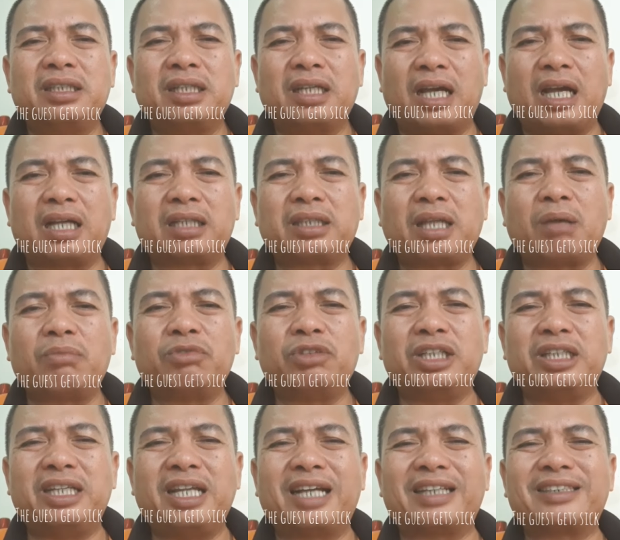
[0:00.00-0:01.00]
uh, tamu
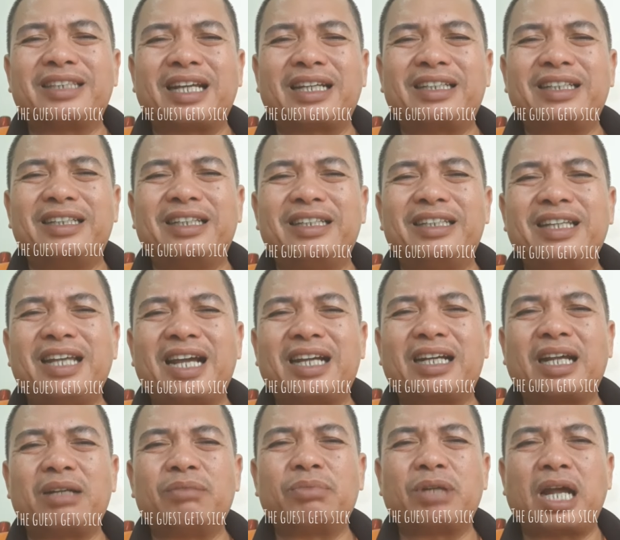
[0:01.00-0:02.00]
ini yang sakit ini
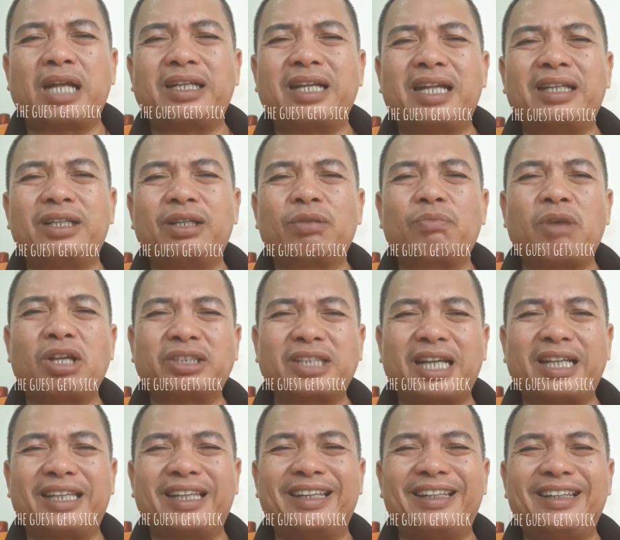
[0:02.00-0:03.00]
akan berada di rumah
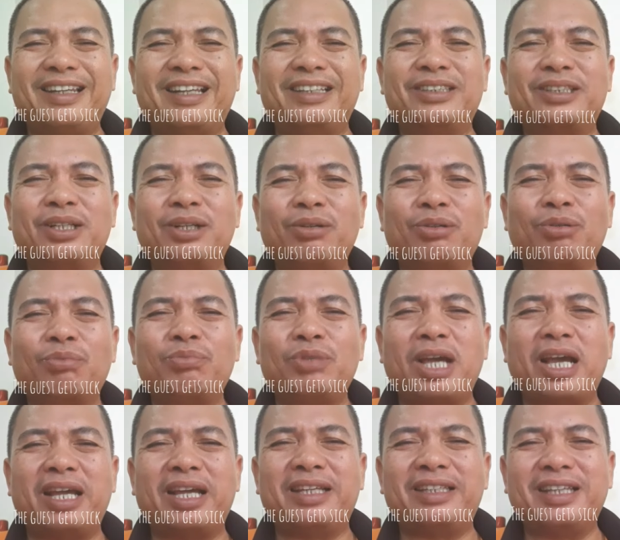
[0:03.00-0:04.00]
sakit dan seluruh
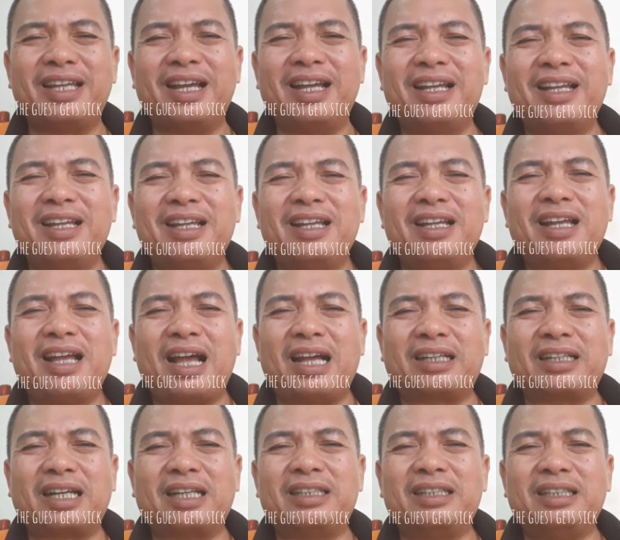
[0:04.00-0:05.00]
biayanya
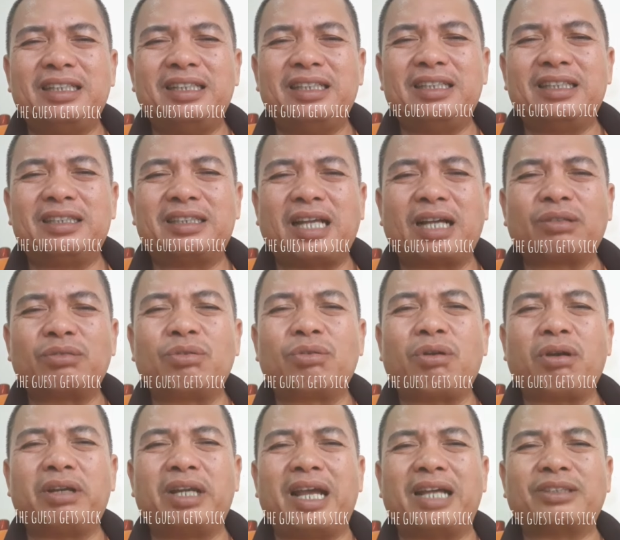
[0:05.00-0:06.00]
akan
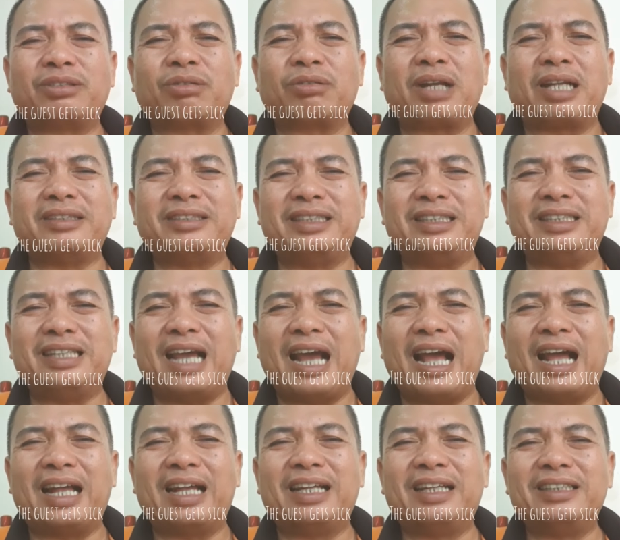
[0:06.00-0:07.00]
ditanggung oleh
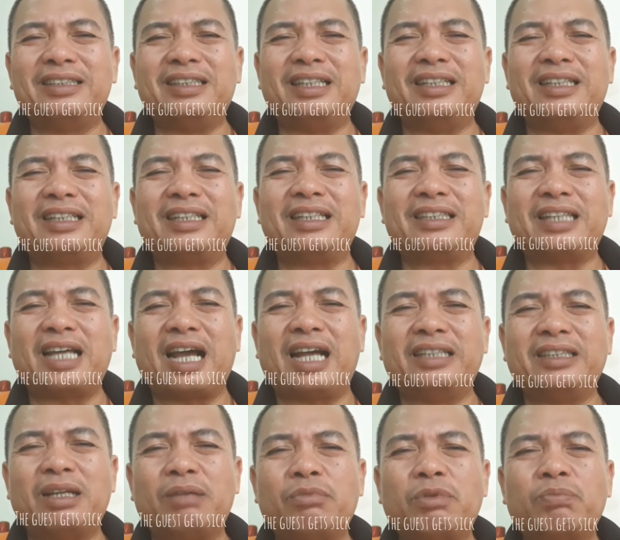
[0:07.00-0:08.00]
asuransinya. Jadi kita
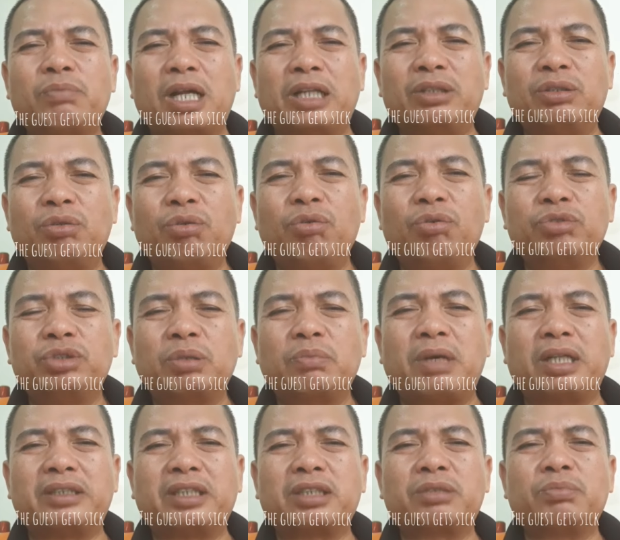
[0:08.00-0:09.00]
hanya membantu
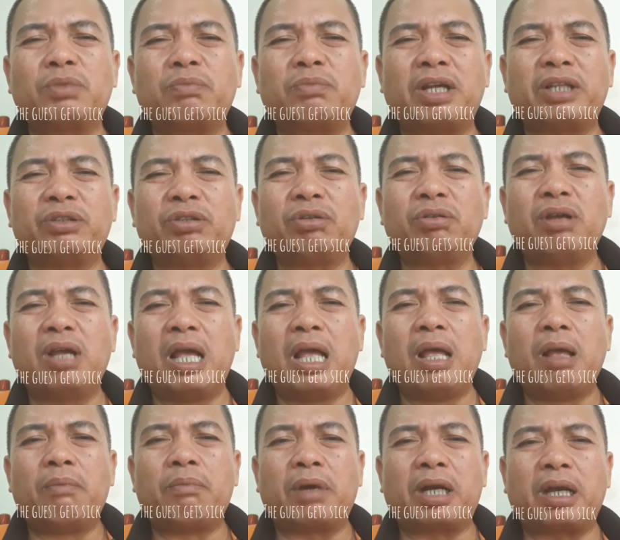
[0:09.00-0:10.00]
sebatas membantu
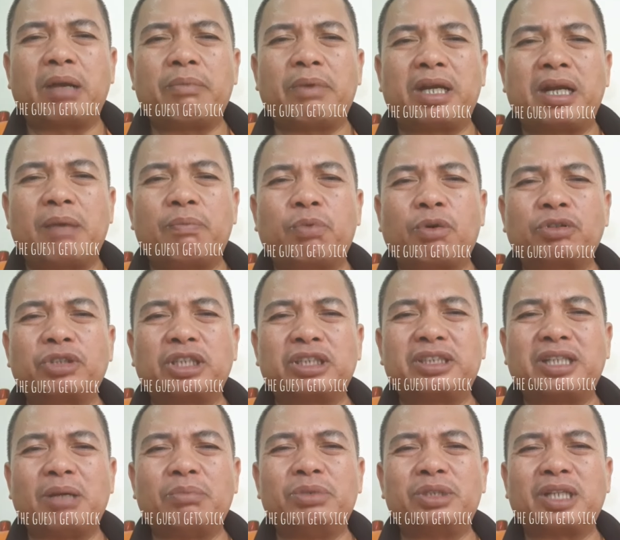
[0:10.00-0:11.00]
bagaimana
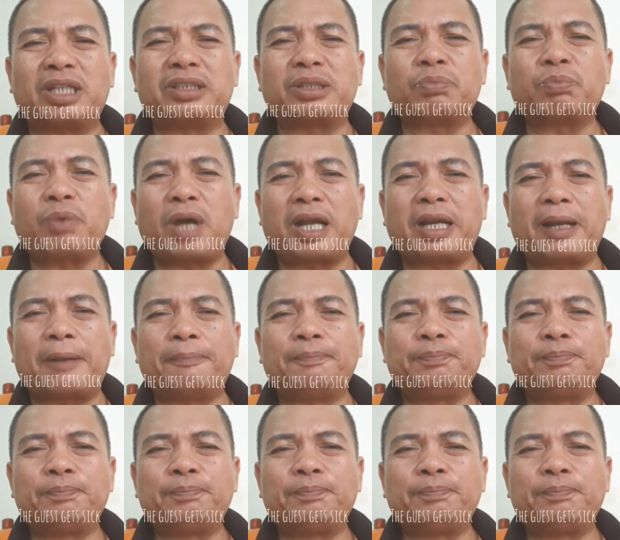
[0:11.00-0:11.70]
prosesnya bisa cepat.